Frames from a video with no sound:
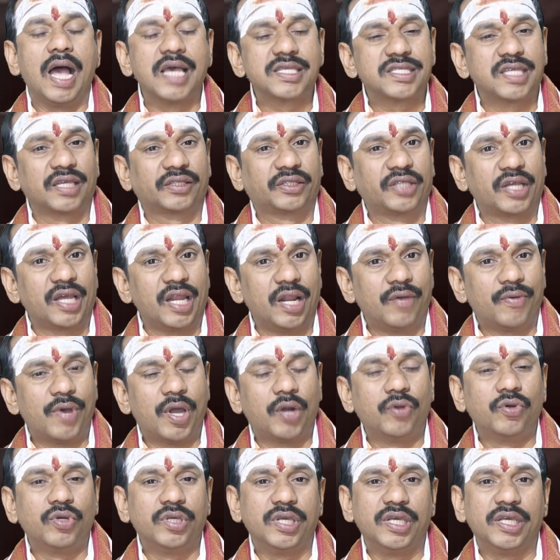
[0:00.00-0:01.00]
ఆసక్తి
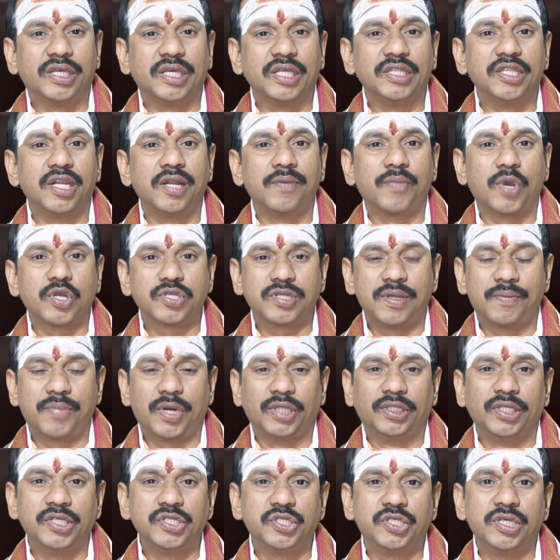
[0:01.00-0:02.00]
గలవారు ఈ కింద నెంబర్ను
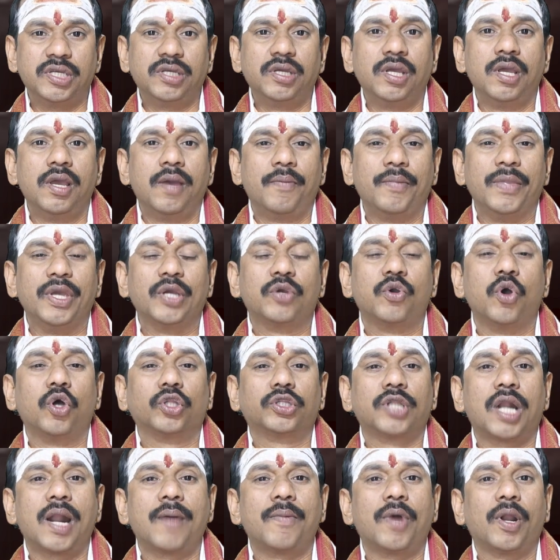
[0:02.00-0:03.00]
సంప్రదించి మీ
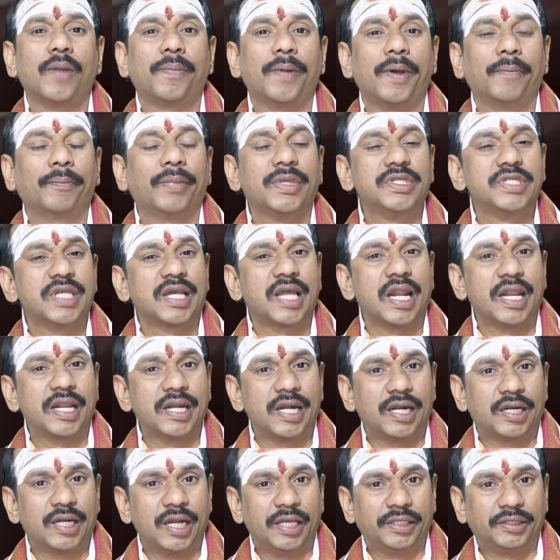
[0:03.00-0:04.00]
గోత్రనామాలు
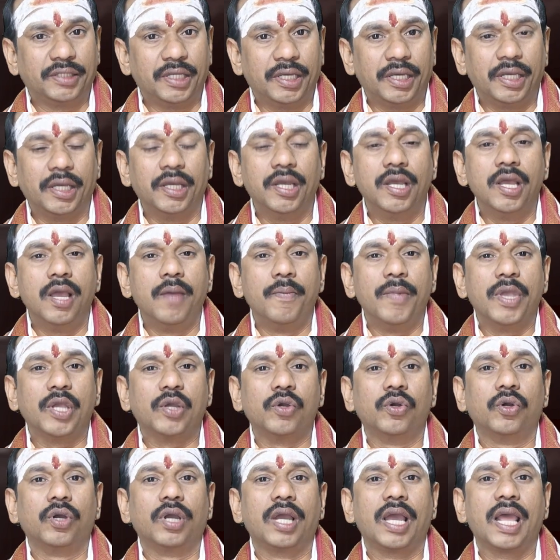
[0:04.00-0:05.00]
పంపించగలిగినట్లయితే
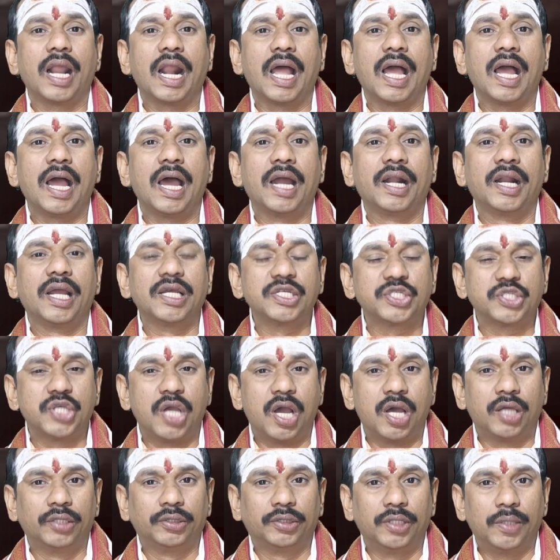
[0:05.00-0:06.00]
మీకు గ్రహణ
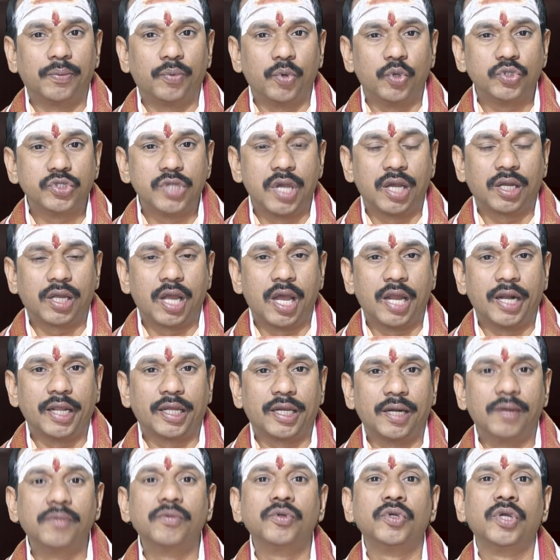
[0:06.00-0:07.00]
శాంతి పూజా
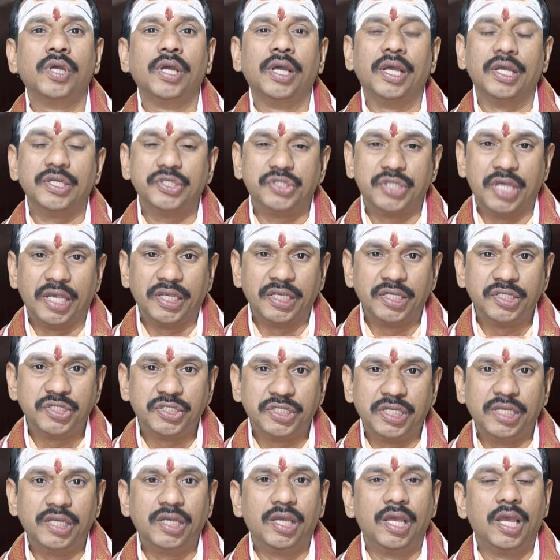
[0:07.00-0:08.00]
కార్యక్రమం
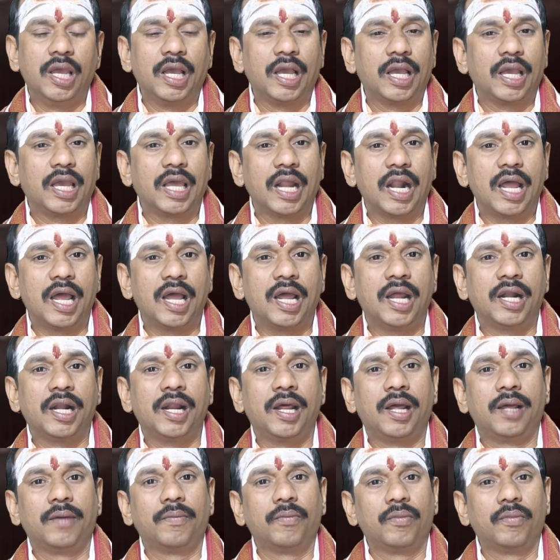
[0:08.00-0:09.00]
చేయించి గ్రహణ